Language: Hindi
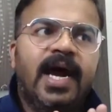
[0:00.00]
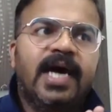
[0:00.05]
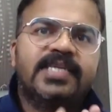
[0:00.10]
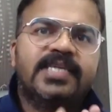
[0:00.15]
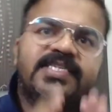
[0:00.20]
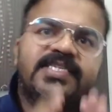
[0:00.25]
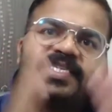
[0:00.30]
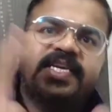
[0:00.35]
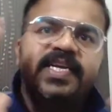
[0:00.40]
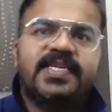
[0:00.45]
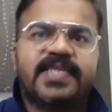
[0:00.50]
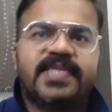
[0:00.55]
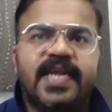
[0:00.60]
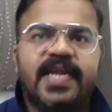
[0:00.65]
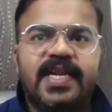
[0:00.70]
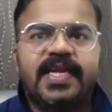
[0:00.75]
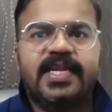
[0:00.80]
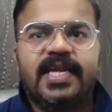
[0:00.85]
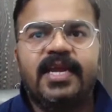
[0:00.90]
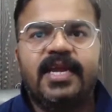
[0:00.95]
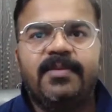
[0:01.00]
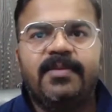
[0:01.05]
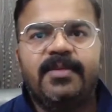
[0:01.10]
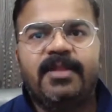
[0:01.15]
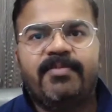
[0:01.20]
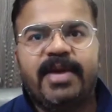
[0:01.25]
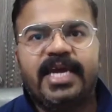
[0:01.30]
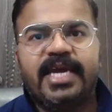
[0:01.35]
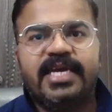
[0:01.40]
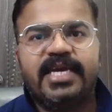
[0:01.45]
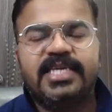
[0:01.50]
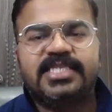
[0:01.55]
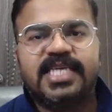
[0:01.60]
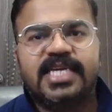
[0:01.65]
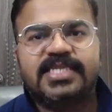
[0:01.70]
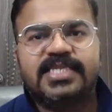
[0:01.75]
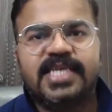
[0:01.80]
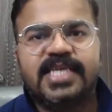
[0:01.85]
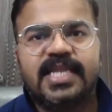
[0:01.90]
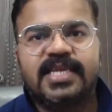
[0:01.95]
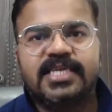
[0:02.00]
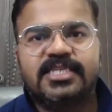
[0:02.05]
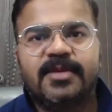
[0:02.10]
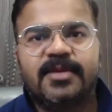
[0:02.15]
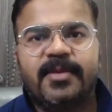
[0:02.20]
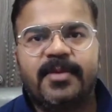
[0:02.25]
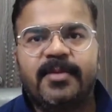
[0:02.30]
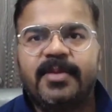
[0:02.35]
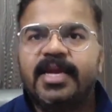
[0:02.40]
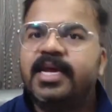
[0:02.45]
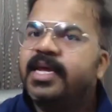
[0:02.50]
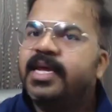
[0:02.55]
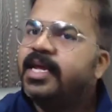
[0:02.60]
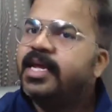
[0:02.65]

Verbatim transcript: अच्छी ट्रेनिंग नहीं मिल पाएगी चार साल के समय में